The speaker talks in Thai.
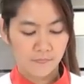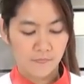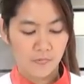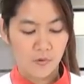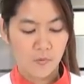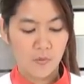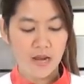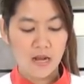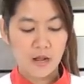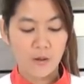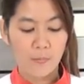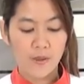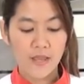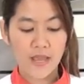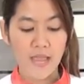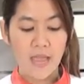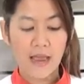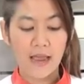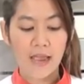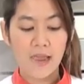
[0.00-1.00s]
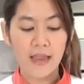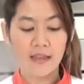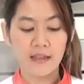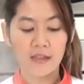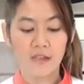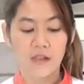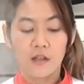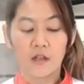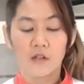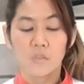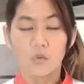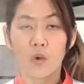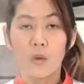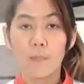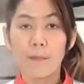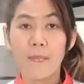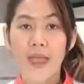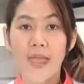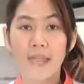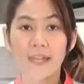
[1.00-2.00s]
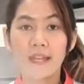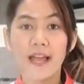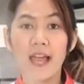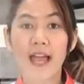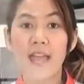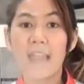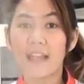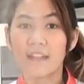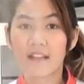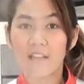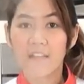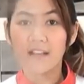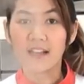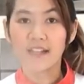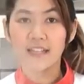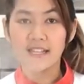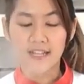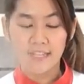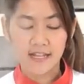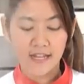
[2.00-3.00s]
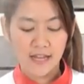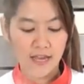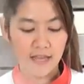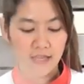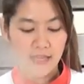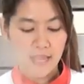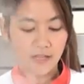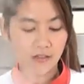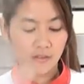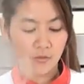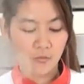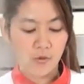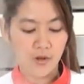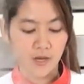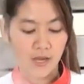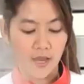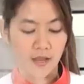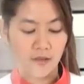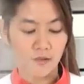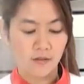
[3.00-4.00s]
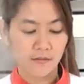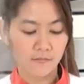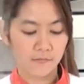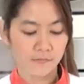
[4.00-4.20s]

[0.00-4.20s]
เพราะว่าเราไม่อยากให้ตัวแป้งนะคะ แล้วก็กะทินะคะ แยกตัวกัน